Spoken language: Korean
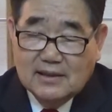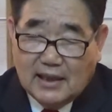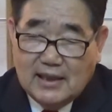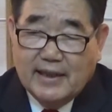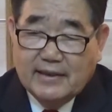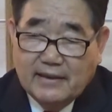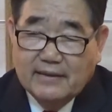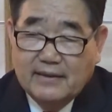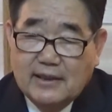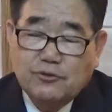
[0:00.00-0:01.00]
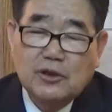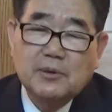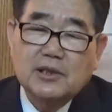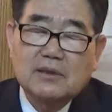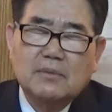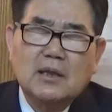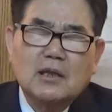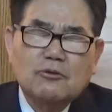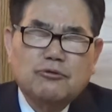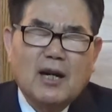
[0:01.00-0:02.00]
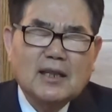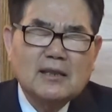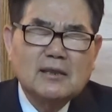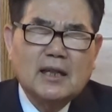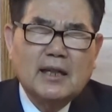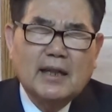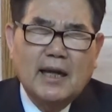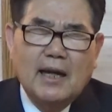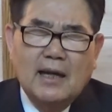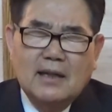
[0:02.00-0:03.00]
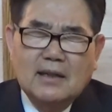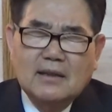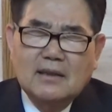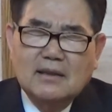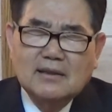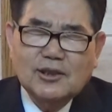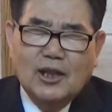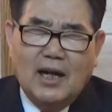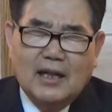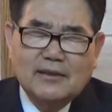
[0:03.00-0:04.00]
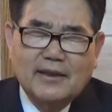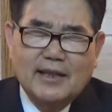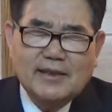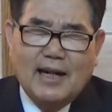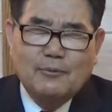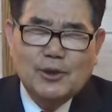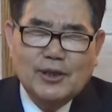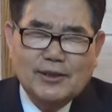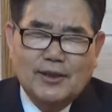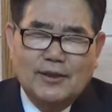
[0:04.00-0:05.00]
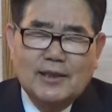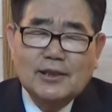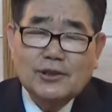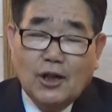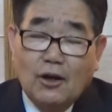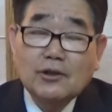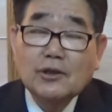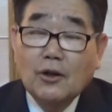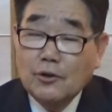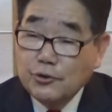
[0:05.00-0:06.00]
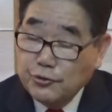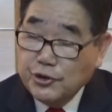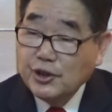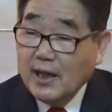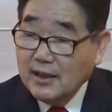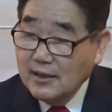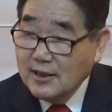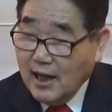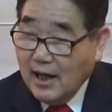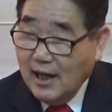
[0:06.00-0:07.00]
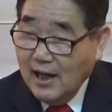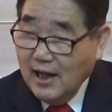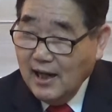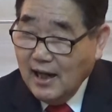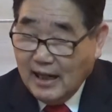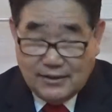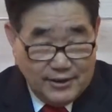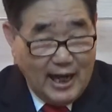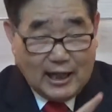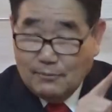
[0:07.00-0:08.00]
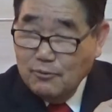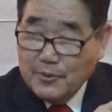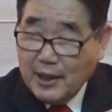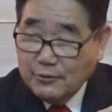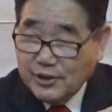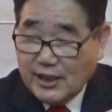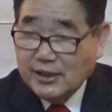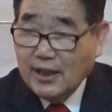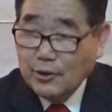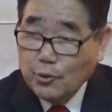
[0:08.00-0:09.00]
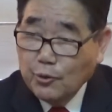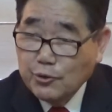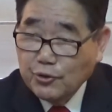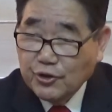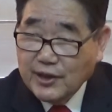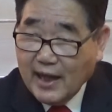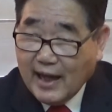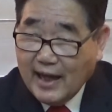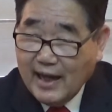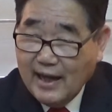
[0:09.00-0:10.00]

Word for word: 잘 해야 되는 거예요. 이 주님이 지금 부하는 자에게 하늘에 계신 아버지께서 성령을 주시지 않겠느냐. 아니 너 약한 부분이라도 자식에게 종은 주는데